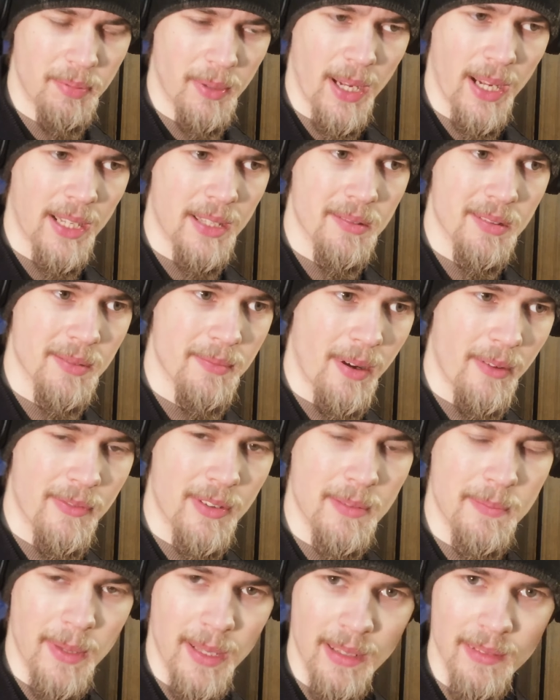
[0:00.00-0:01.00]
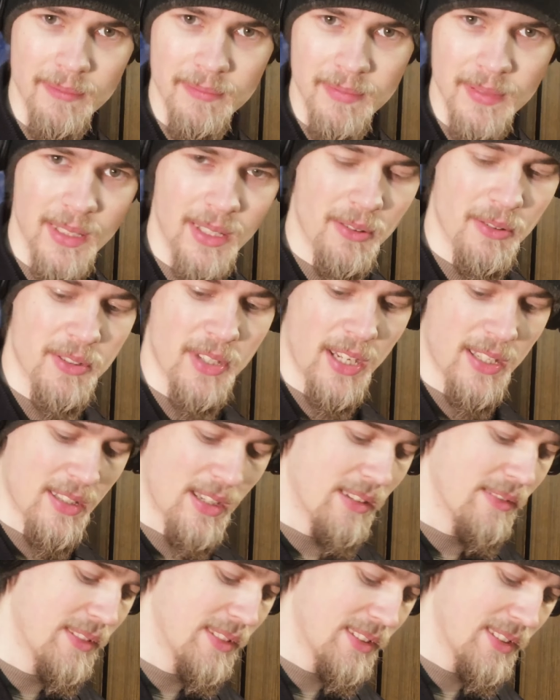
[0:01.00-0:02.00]
po jakimś chyba filmie
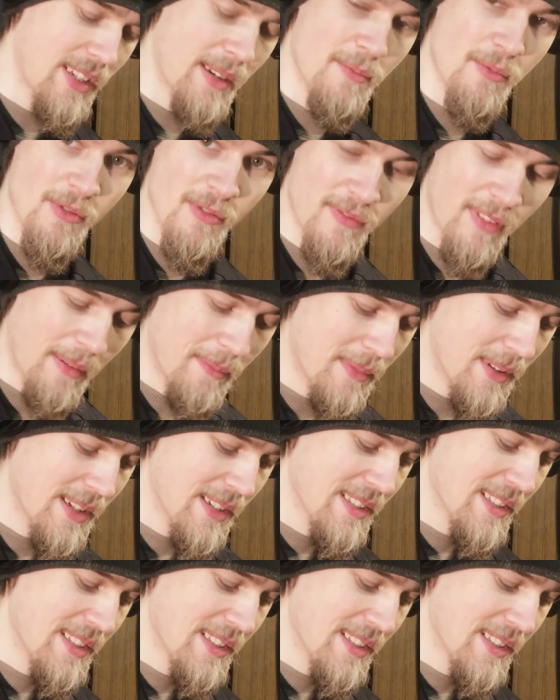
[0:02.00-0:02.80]
Kosiarza, więc ja mu ufam.